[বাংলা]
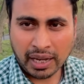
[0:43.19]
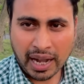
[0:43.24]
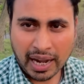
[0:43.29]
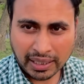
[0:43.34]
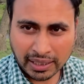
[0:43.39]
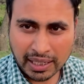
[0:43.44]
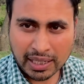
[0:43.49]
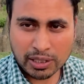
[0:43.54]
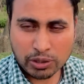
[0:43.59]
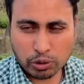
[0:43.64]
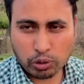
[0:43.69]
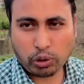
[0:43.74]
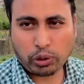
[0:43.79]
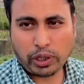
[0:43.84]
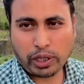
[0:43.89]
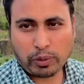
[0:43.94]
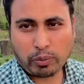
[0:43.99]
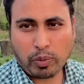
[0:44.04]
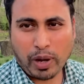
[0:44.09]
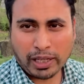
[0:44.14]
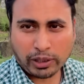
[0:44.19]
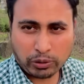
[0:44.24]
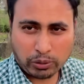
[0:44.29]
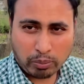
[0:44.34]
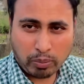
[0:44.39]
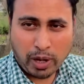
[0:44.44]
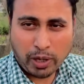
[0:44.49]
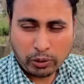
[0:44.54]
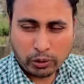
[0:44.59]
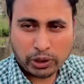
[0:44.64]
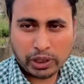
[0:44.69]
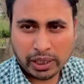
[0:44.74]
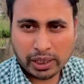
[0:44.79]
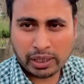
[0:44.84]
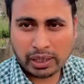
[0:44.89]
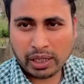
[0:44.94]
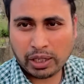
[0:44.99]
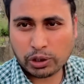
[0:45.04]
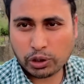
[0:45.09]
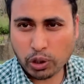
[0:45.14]
একটা স্তরের মানুষের
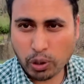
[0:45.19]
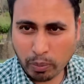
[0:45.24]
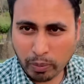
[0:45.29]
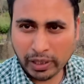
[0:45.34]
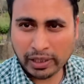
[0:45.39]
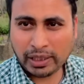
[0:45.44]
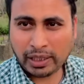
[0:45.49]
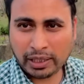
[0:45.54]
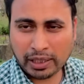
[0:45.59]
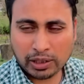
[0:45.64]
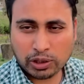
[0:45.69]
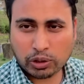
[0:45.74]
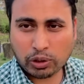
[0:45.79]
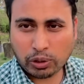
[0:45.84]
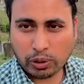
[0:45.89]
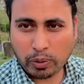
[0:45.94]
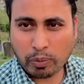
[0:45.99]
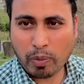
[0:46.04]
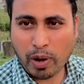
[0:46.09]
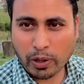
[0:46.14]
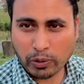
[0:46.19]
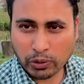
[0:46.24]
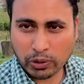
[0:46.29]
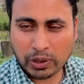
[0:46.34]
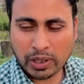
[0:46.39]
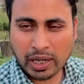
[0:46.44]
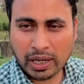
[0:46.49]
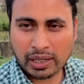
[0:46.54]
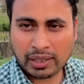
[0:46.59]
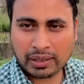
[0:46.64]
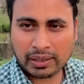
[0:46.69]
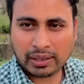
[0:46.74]
সমাজের স্তরের মানুষরা